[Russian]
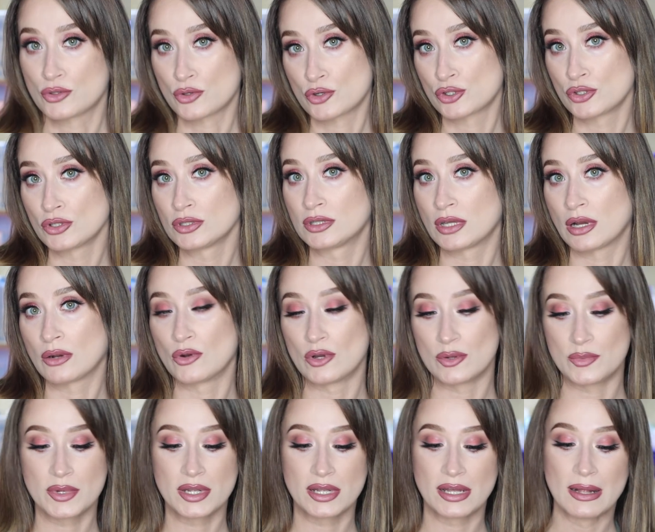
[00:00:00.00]
А то что это
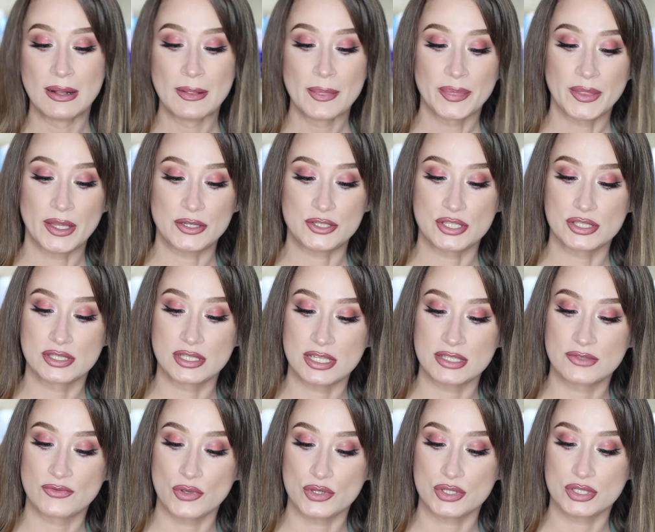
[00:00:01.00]
такое? Мы, значит,
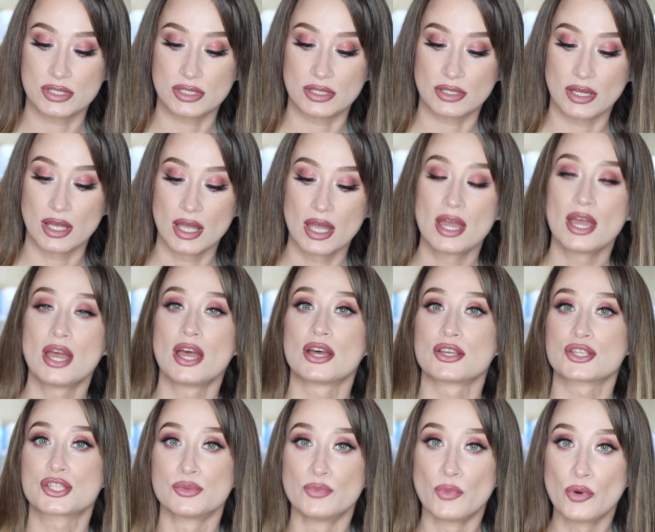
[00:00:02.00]
на звезд э,
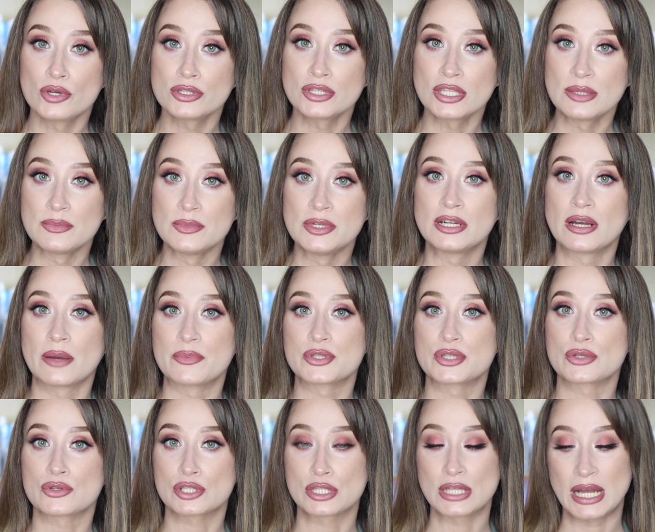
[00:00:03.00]
смотрим, их
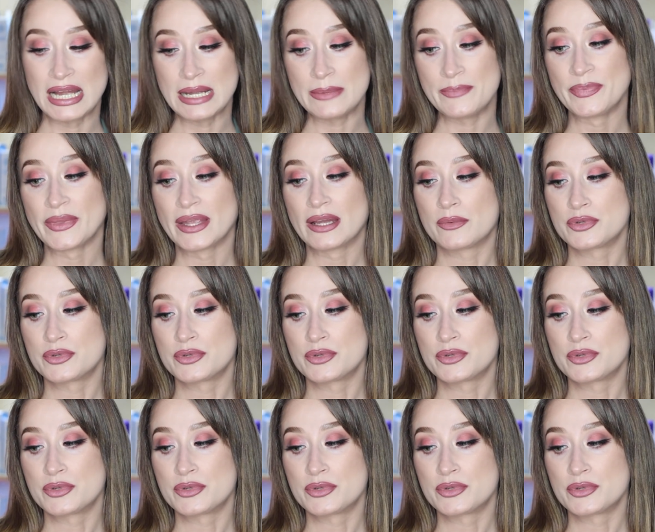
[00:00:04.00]
обсуждаем.